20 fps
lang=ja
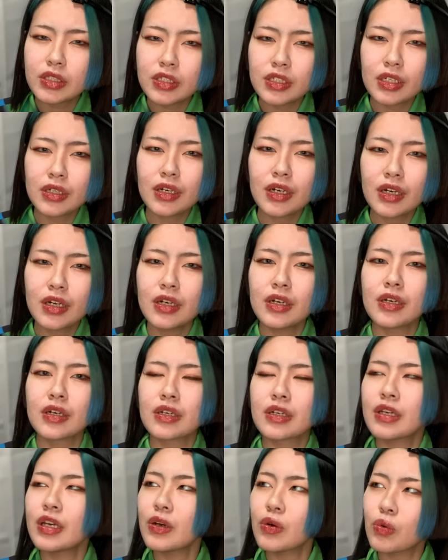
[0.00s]
茶が
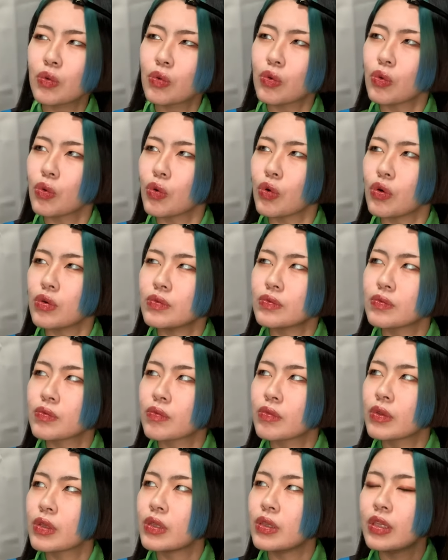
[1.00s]
結構
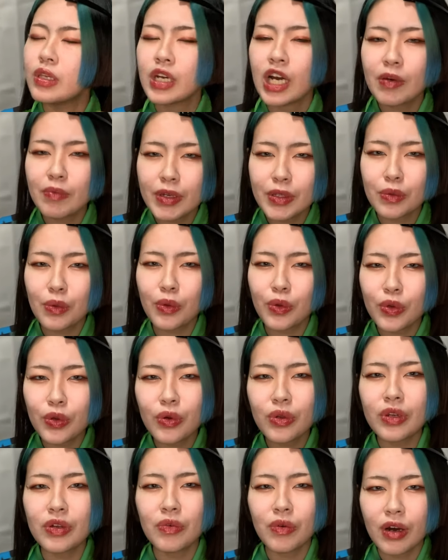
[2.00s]
苦めという
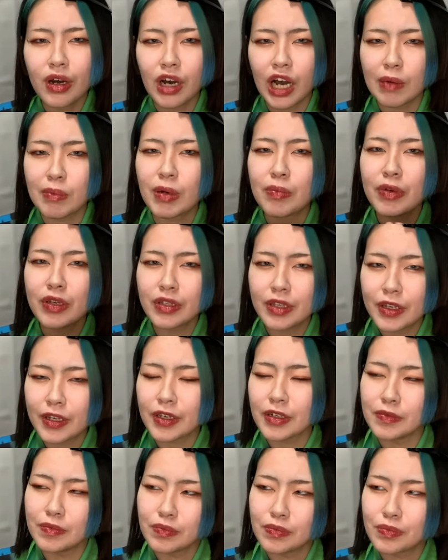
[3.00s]
よりは甘め
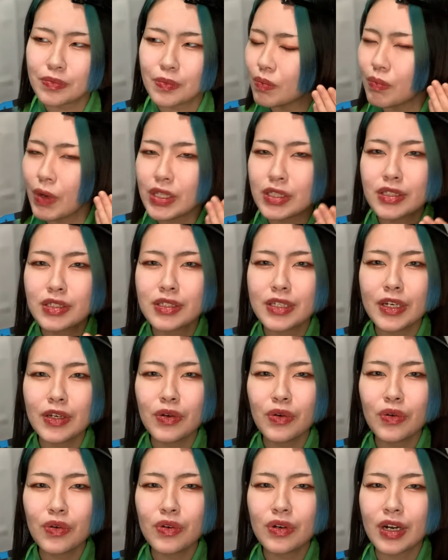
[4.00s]
で、抹茶
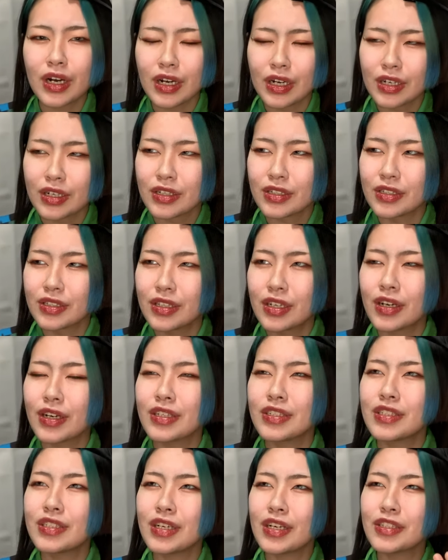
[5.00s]
羊羹、なんか
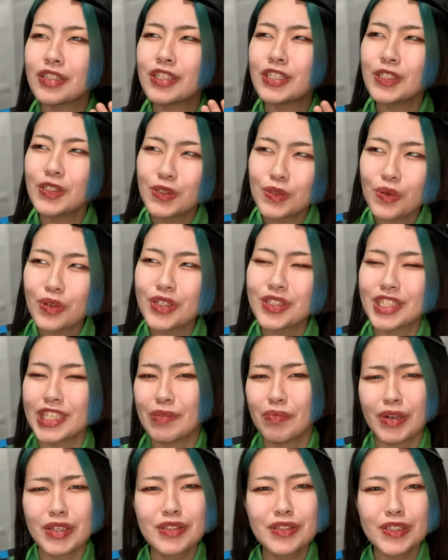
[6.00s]
しっとりした
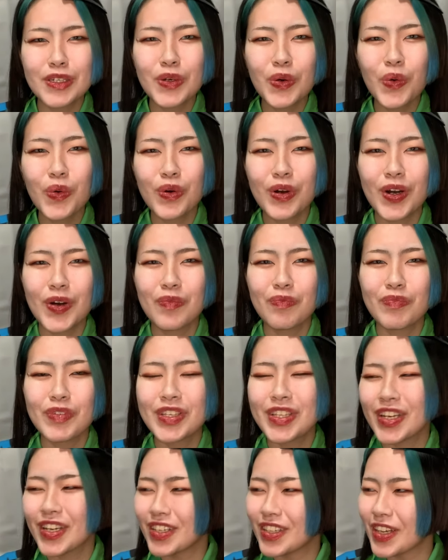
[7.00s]
抹茶羊羹み
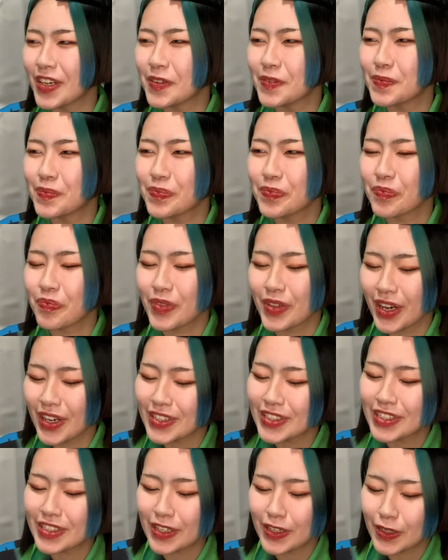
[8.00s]
たいな
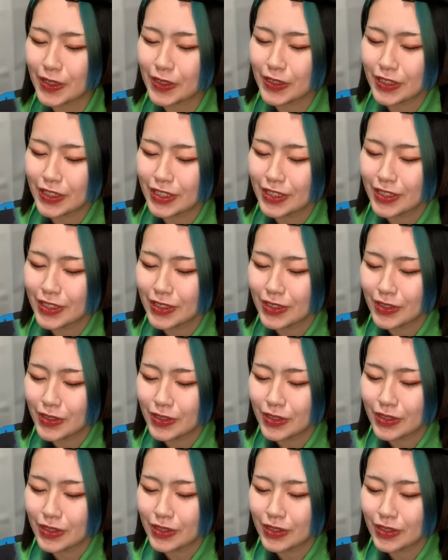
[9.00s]
味が
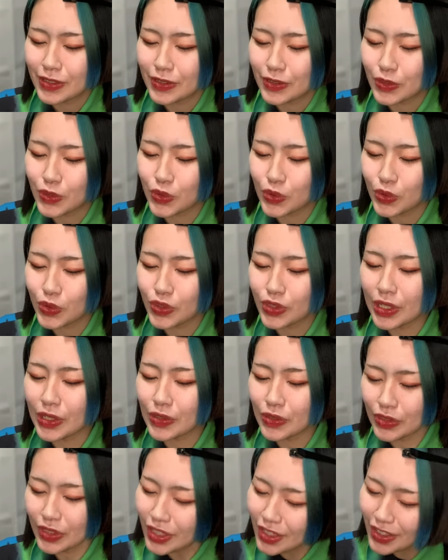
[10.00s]
するんで
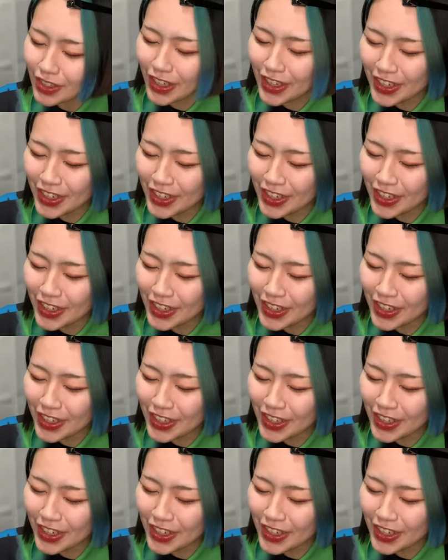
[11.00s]
すね。